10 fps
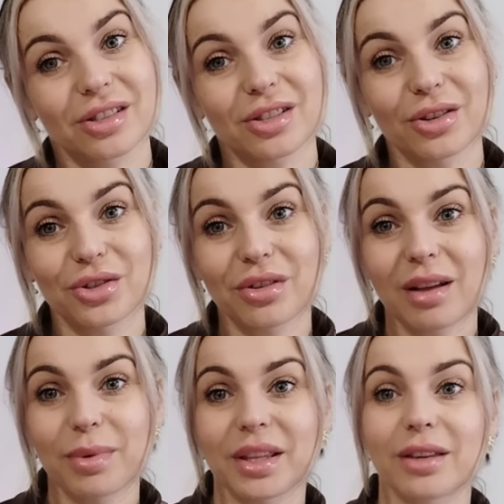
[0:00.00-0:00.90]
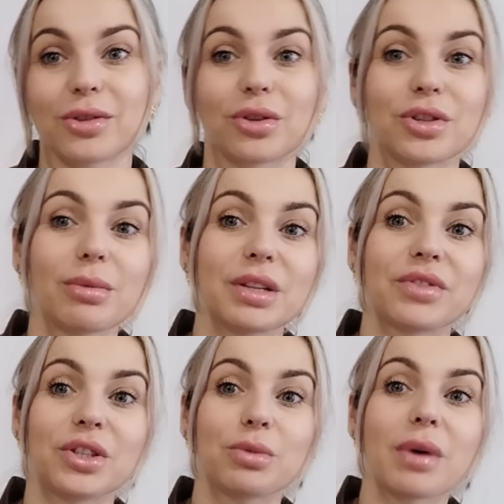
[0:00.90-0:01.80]
czy coś, to lepiej tego czegoś nie brać.
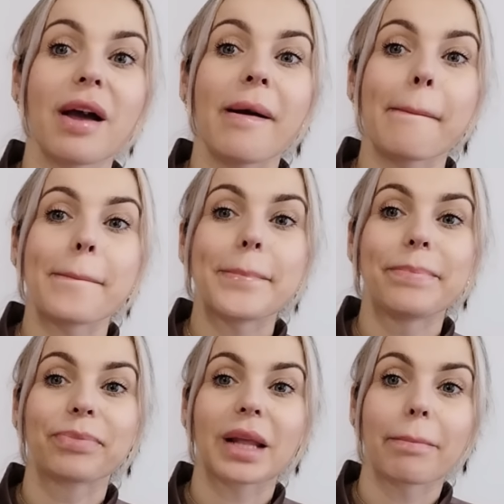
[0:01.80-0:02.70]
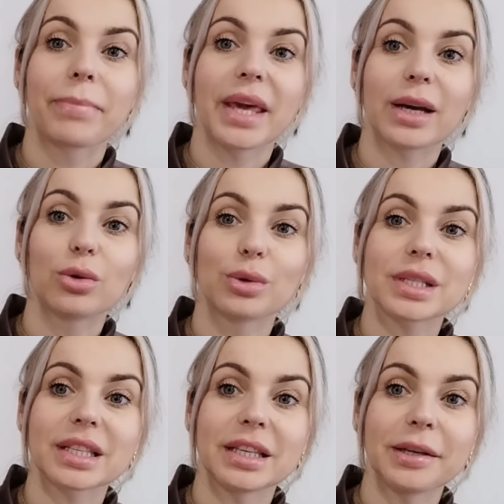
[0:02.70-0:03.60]
Widzieliśmy mm,
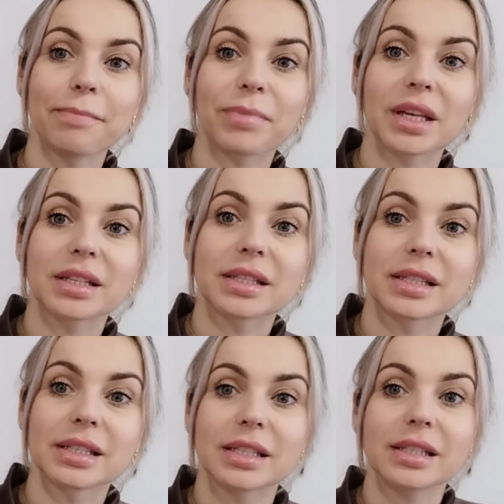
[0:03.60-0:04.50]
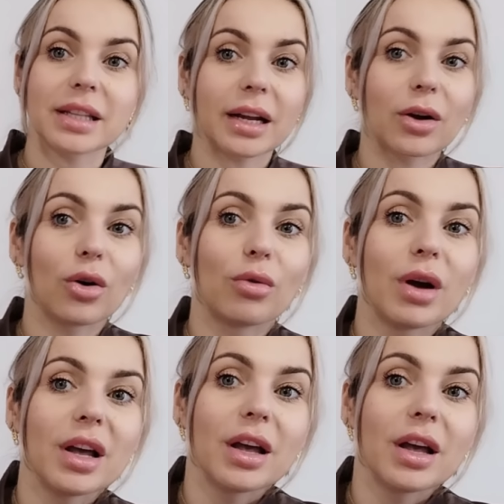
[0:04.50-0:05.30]
pieguski z taką